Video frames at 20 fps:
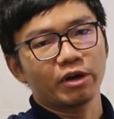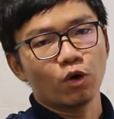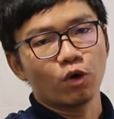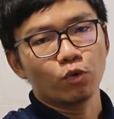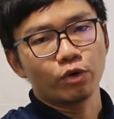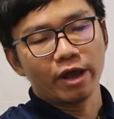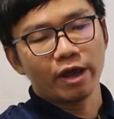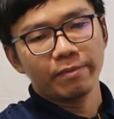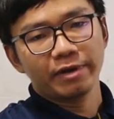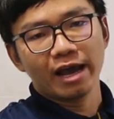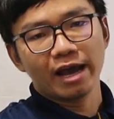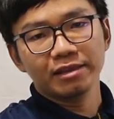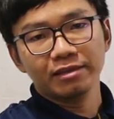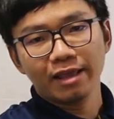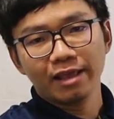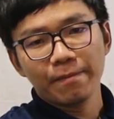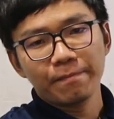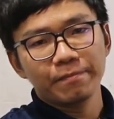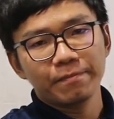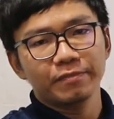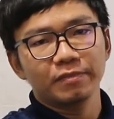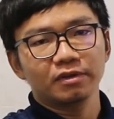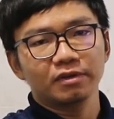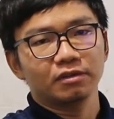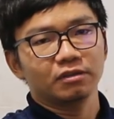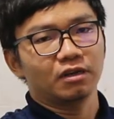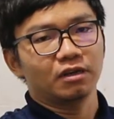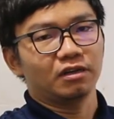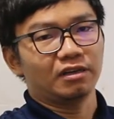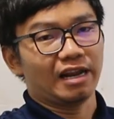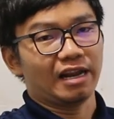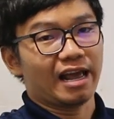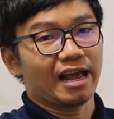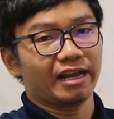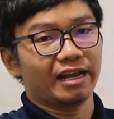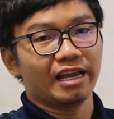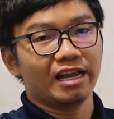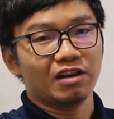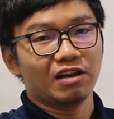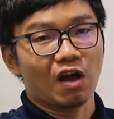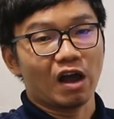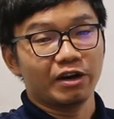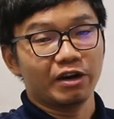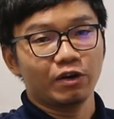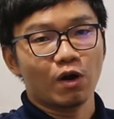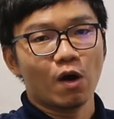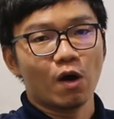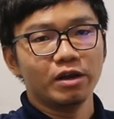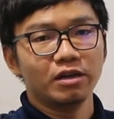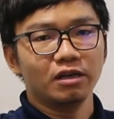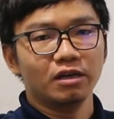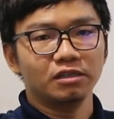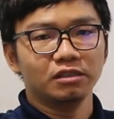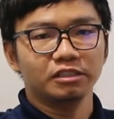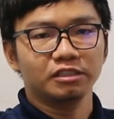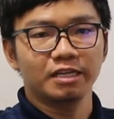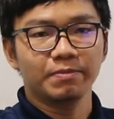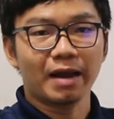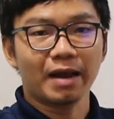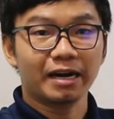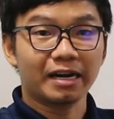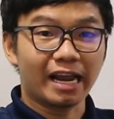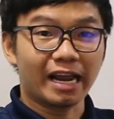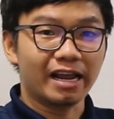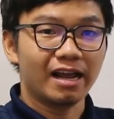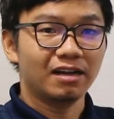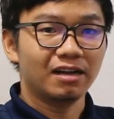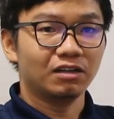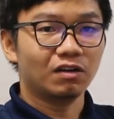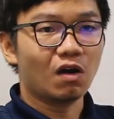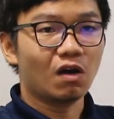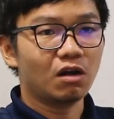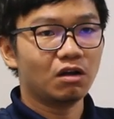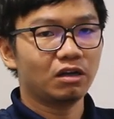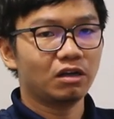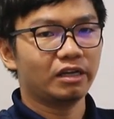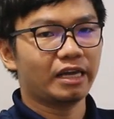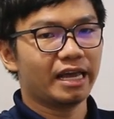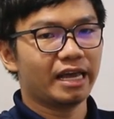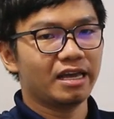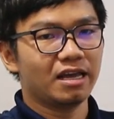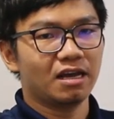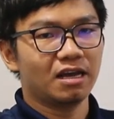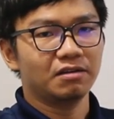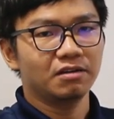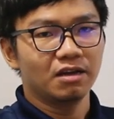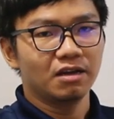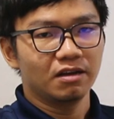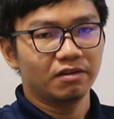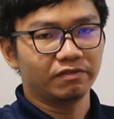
một cái ưu điểm kế tiếp là cái loại ngói ờ, xi măng này á, có cái ờ,